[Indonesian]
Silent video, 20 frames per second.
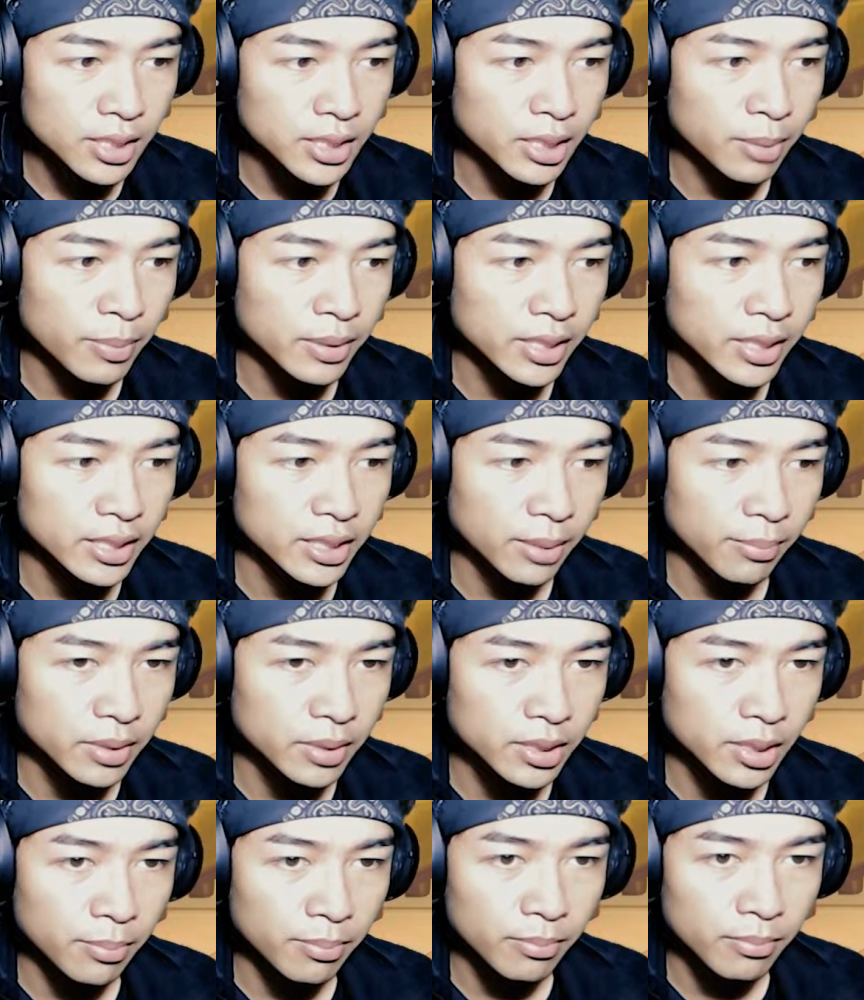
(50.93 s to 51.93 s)
Hitam aja hitam
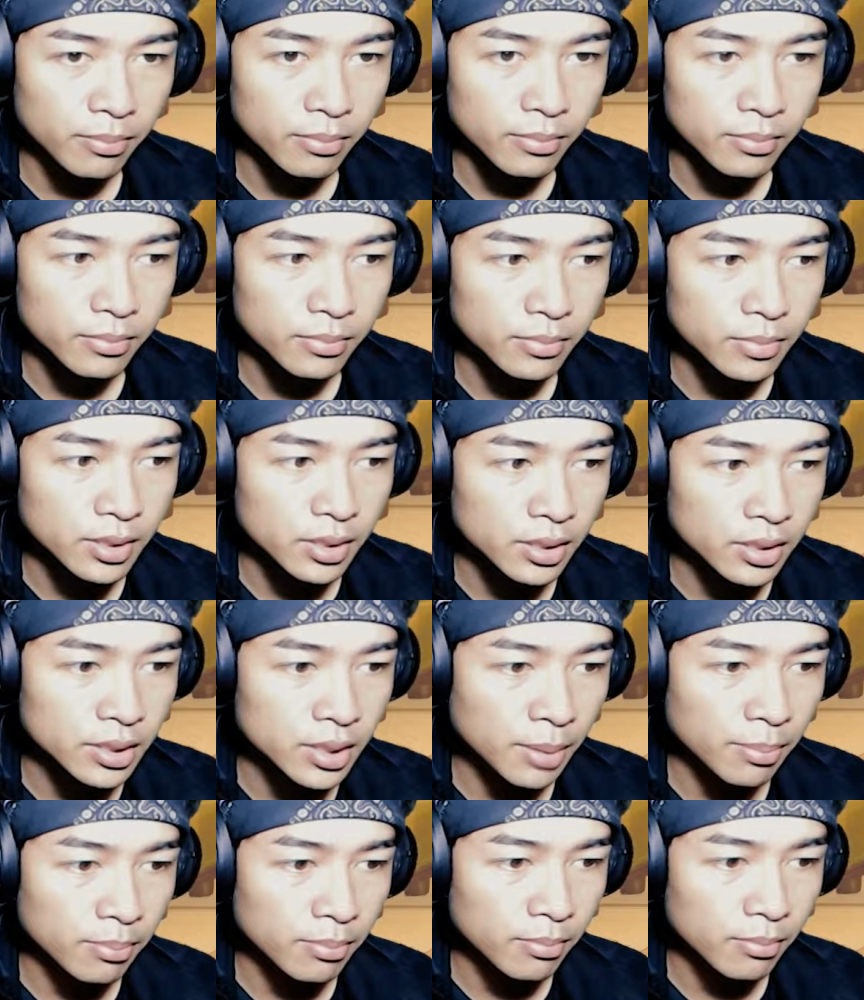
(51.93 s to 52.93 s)
hitam
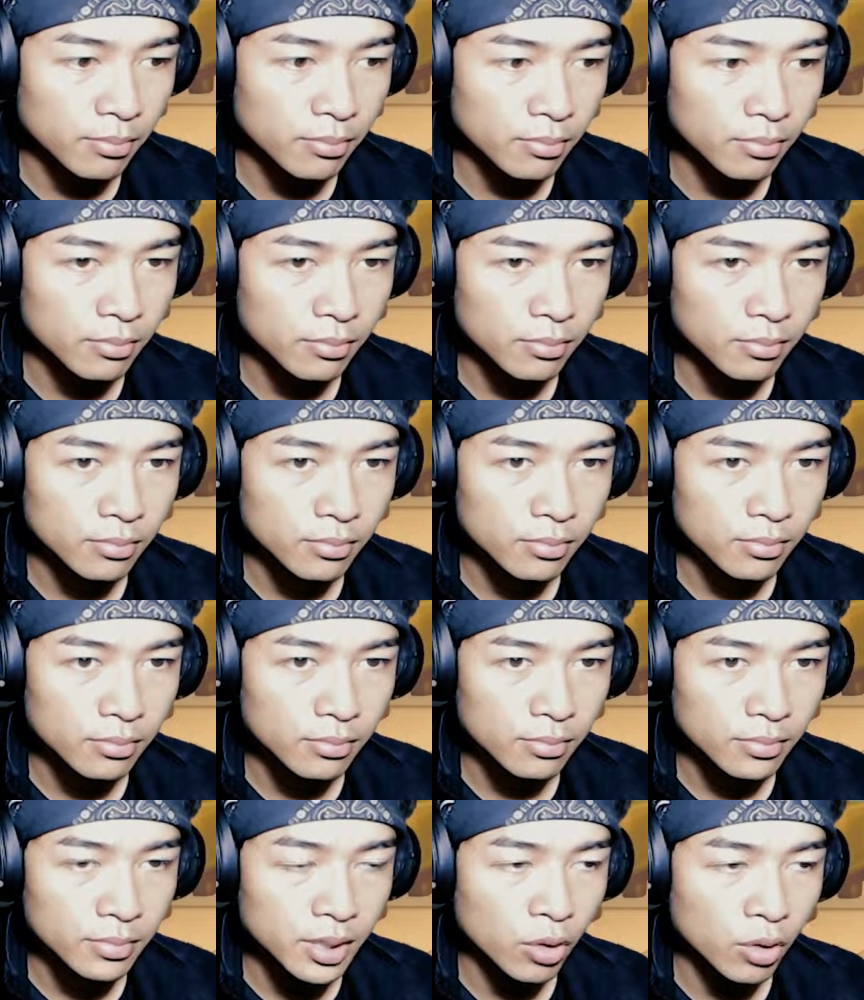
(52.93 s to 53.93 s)
hitam.
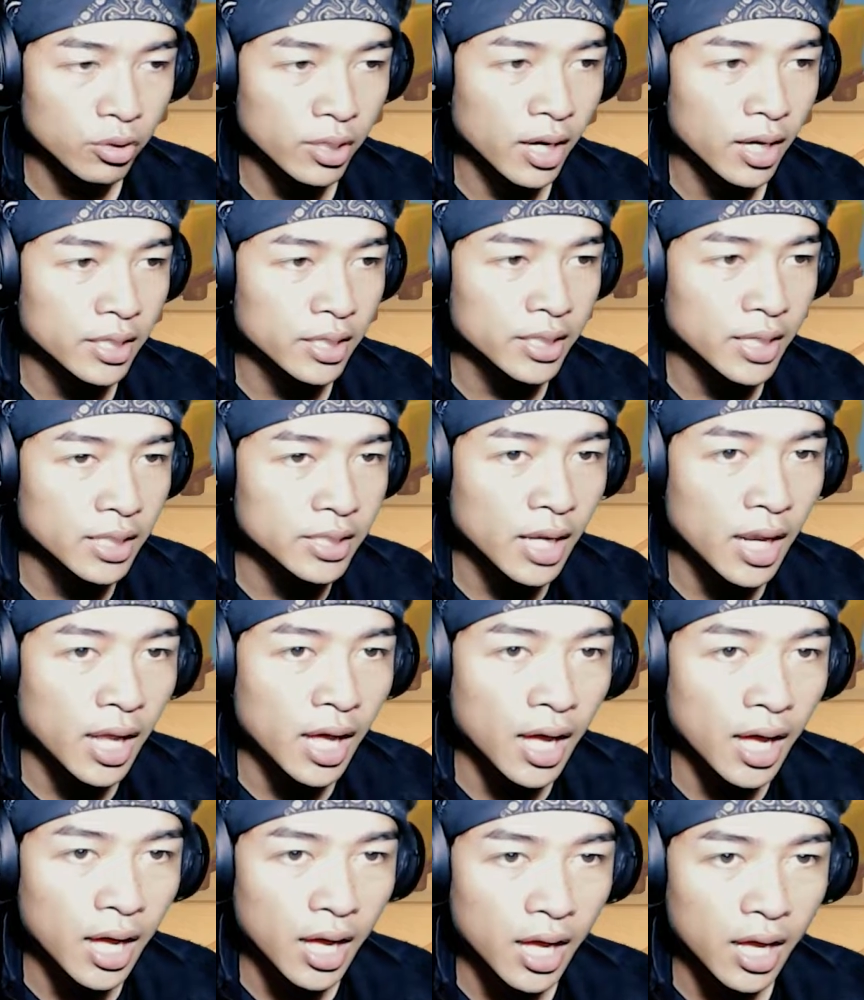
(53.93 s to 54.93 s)
Ya udah, ini aja
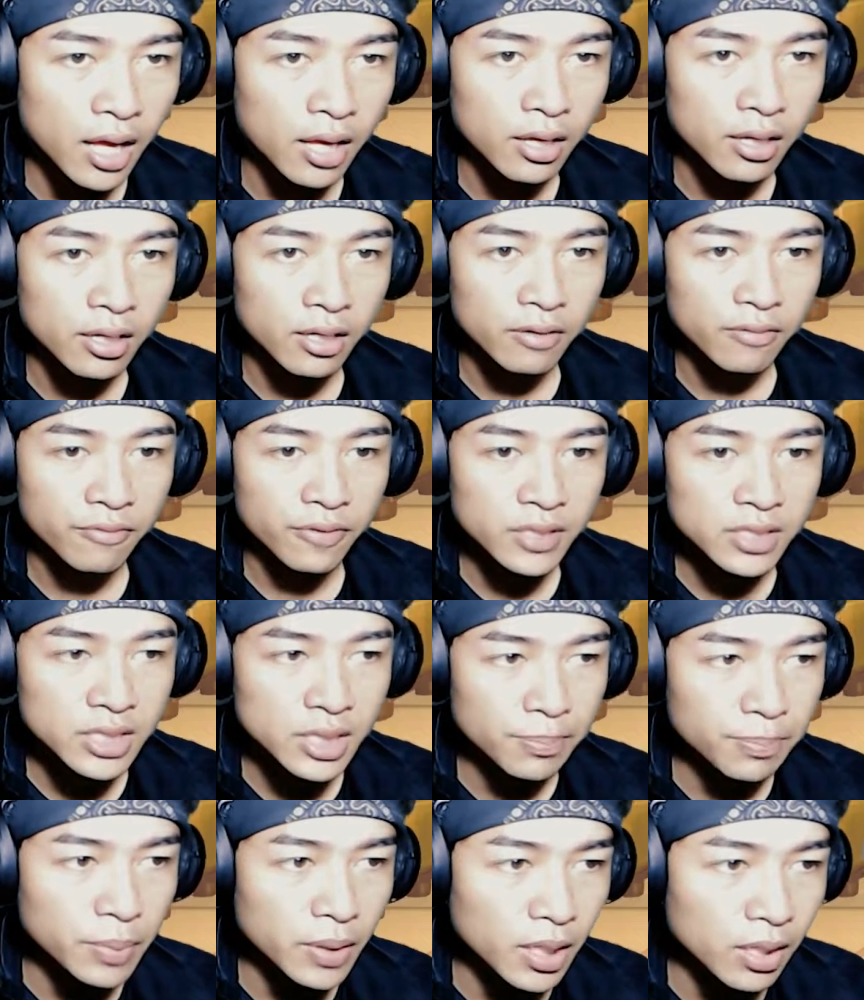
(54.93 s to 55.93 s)
lah. Face
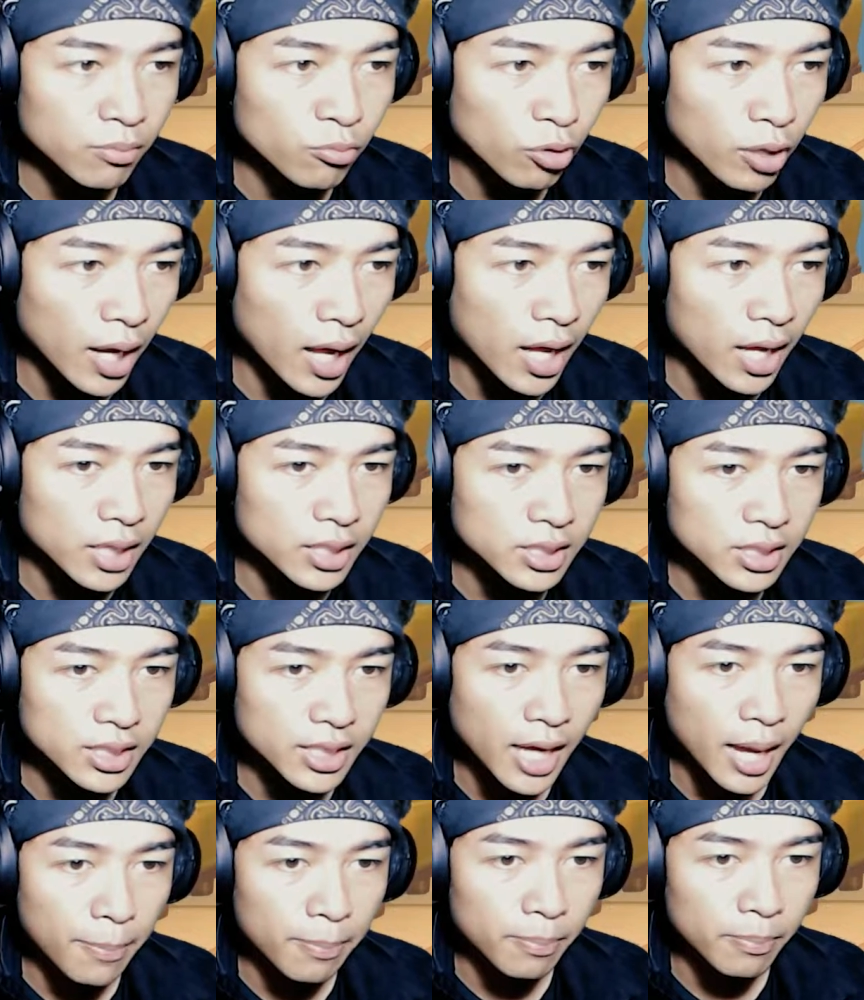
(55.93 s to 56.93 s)
tipe muka
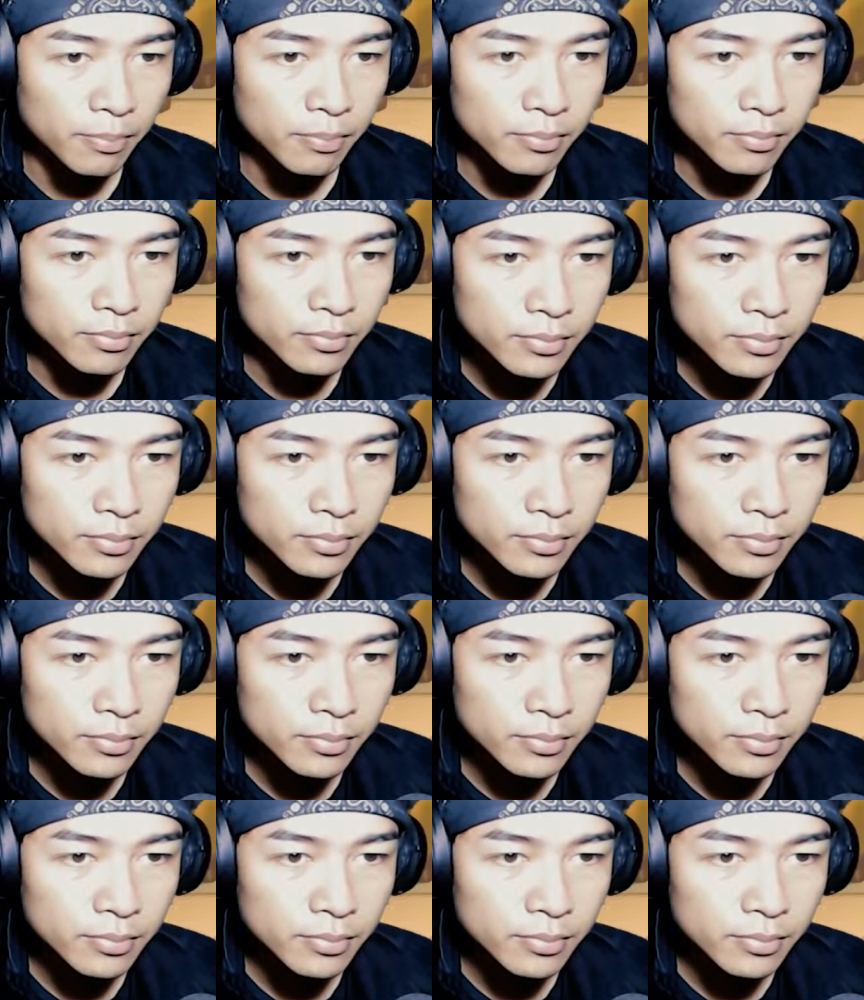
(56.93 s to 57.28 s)
siap.